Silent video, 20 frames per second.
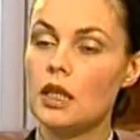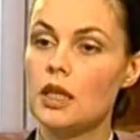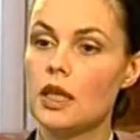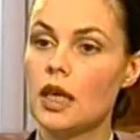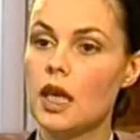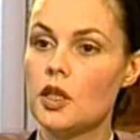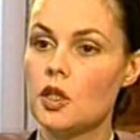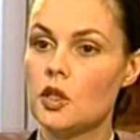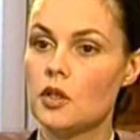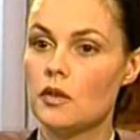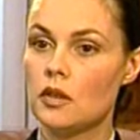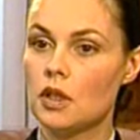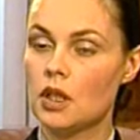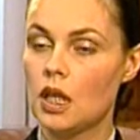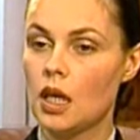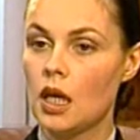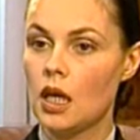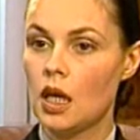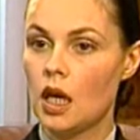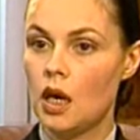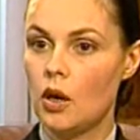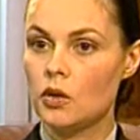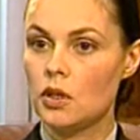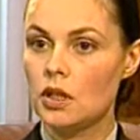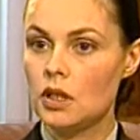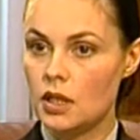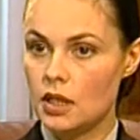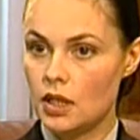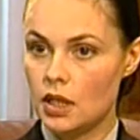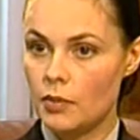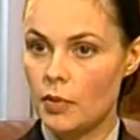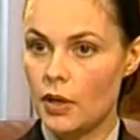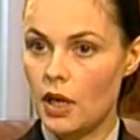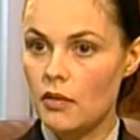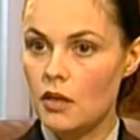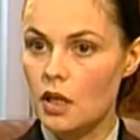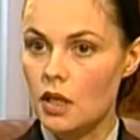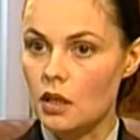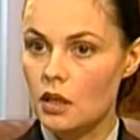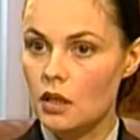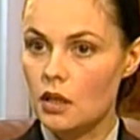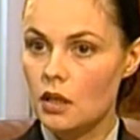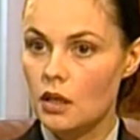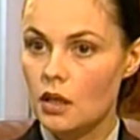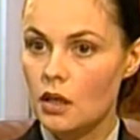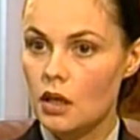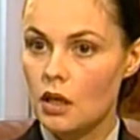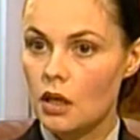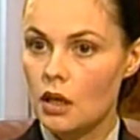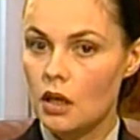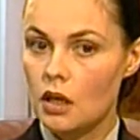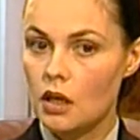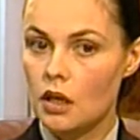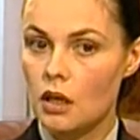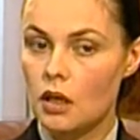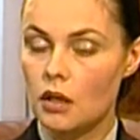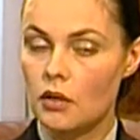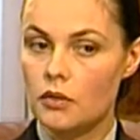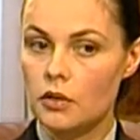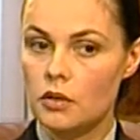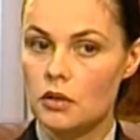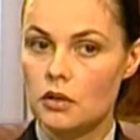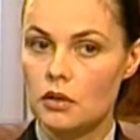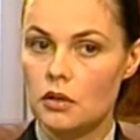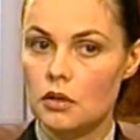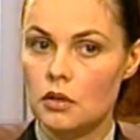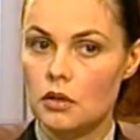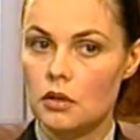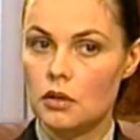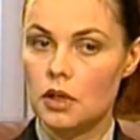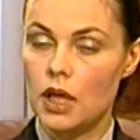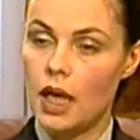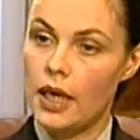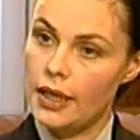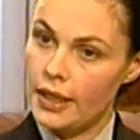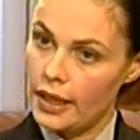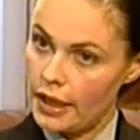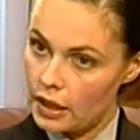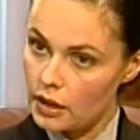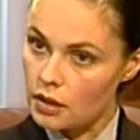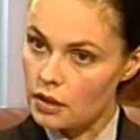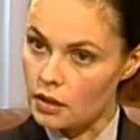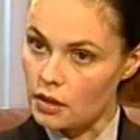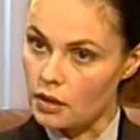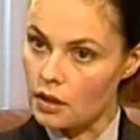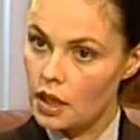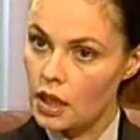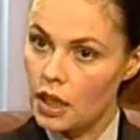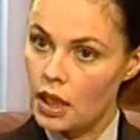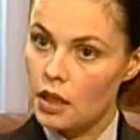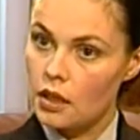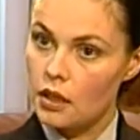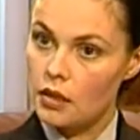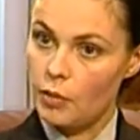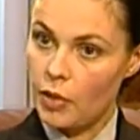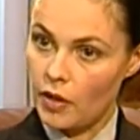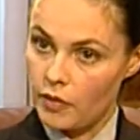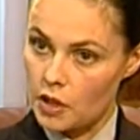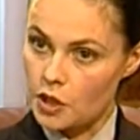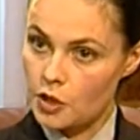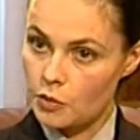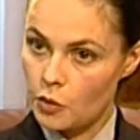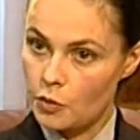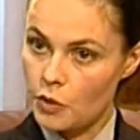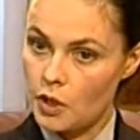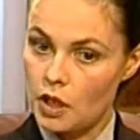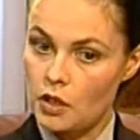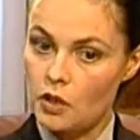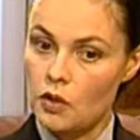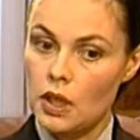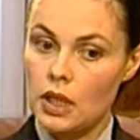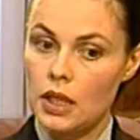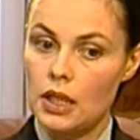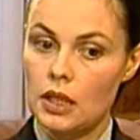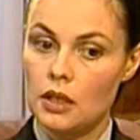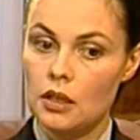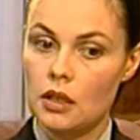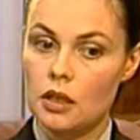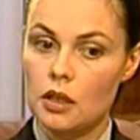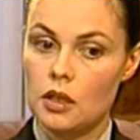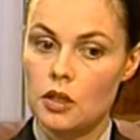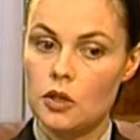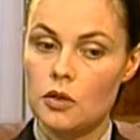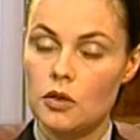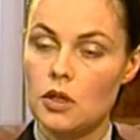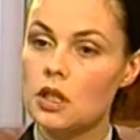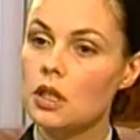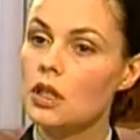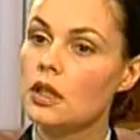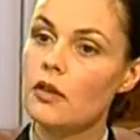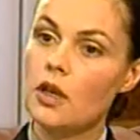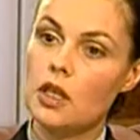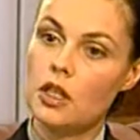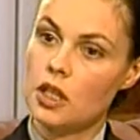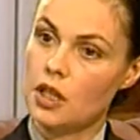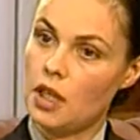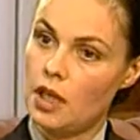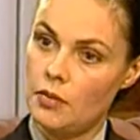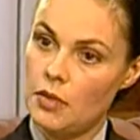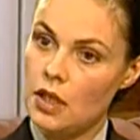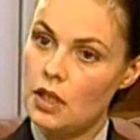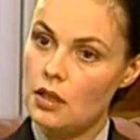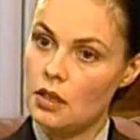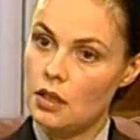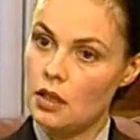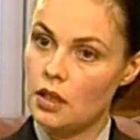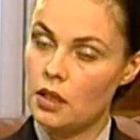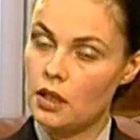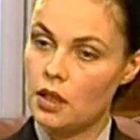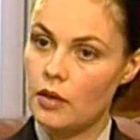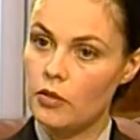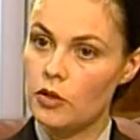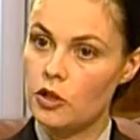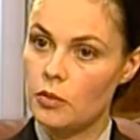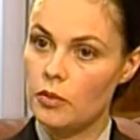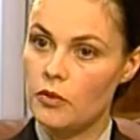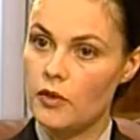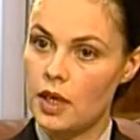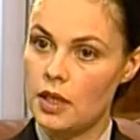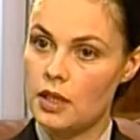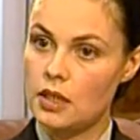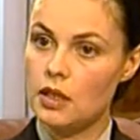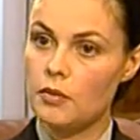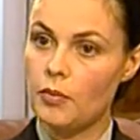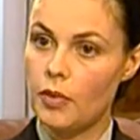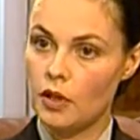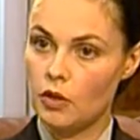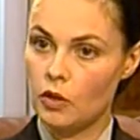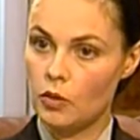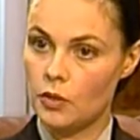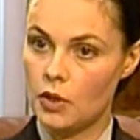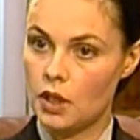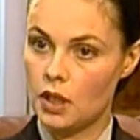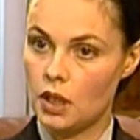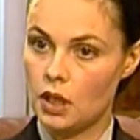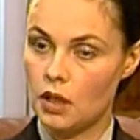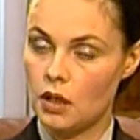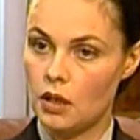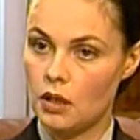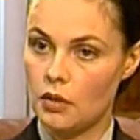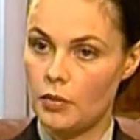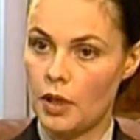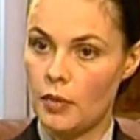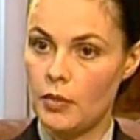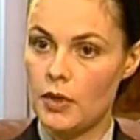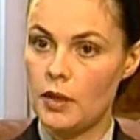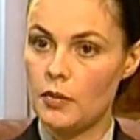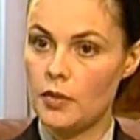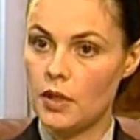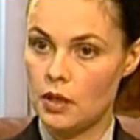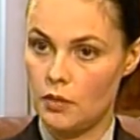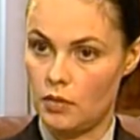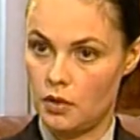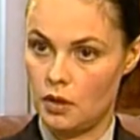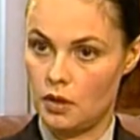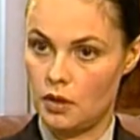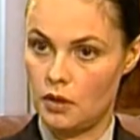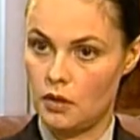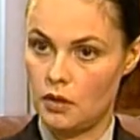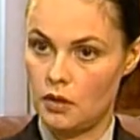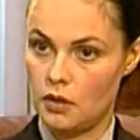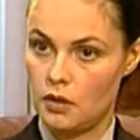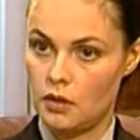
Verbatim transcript: и некачественных аудиторских проверок а, вот э, так ли это, э, по вашему мнению? И э, что делает ваша комиссия для того, чтобы в России подобных проблем не было?